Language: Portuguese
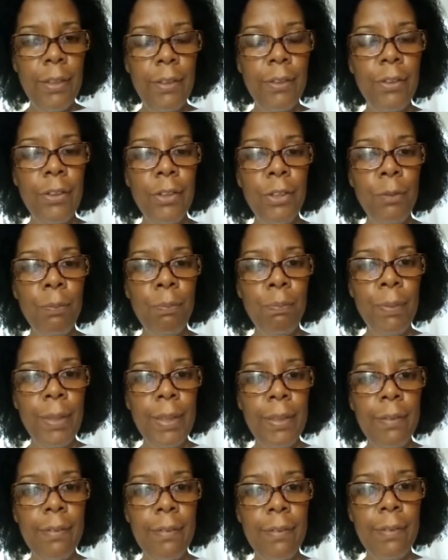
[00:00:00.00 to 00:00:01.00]

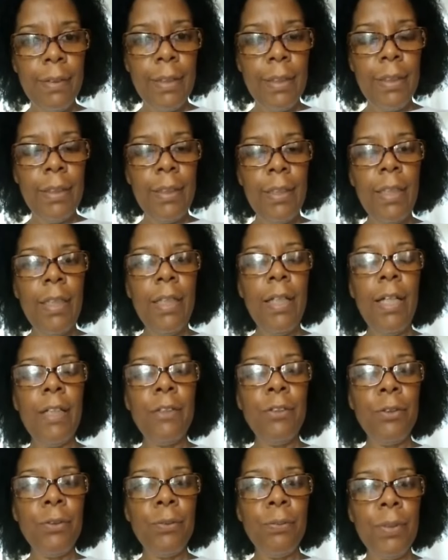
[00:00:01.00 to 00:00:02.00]
dispensem
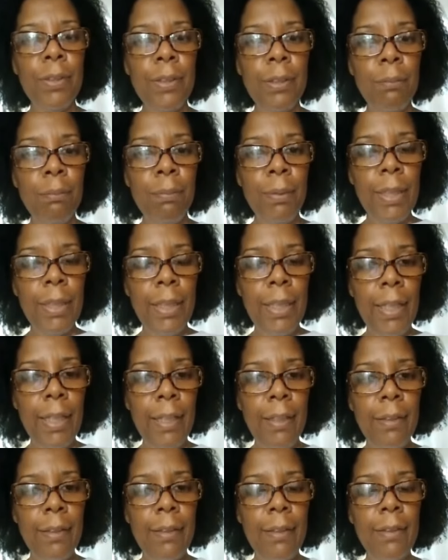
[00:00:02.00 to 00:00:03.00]
as tuas
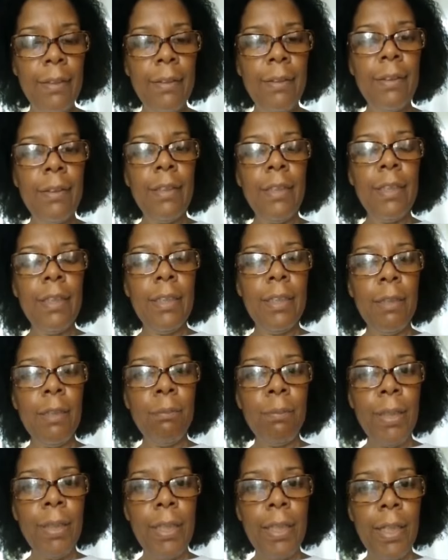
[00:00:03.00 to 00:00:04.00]
empregadas e
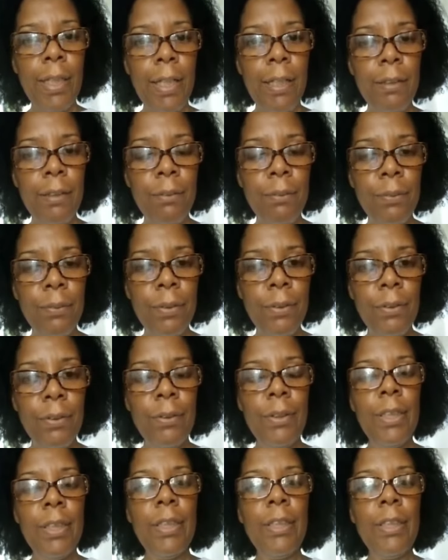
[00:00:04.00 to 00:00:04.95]
empregados